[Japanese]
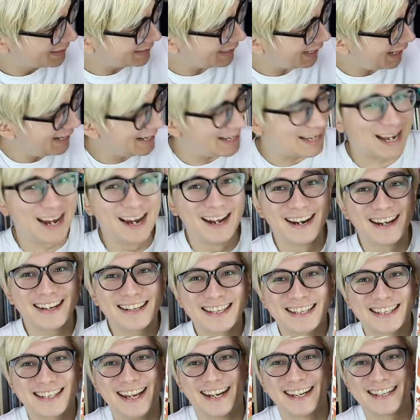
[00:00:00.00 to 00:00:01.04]
彩から
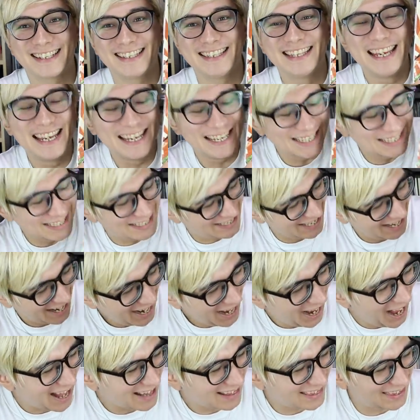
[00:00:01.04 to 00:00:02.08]
来た忍者。
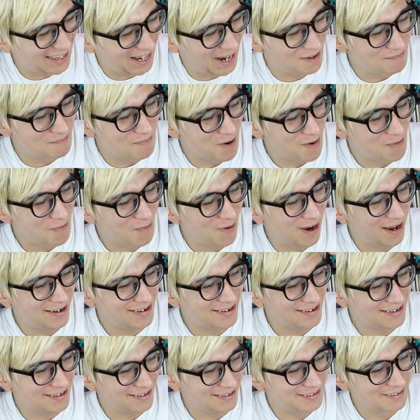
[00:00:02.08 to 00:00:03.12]
頭
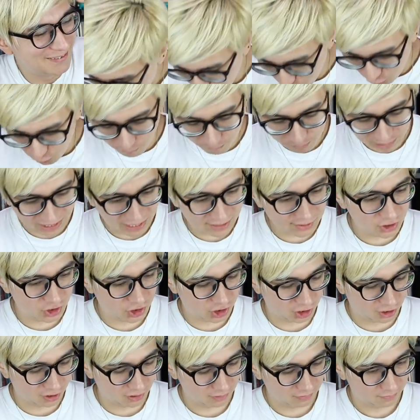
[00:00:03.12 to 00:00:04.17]
悪い。うー、
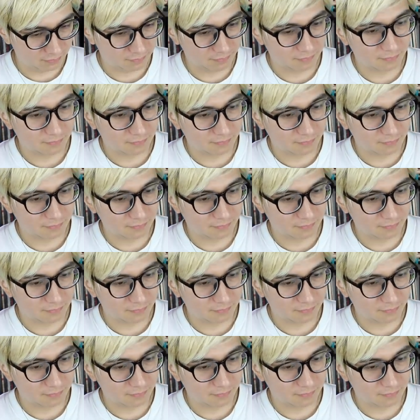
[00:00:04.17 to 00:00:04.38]
Bloodshot。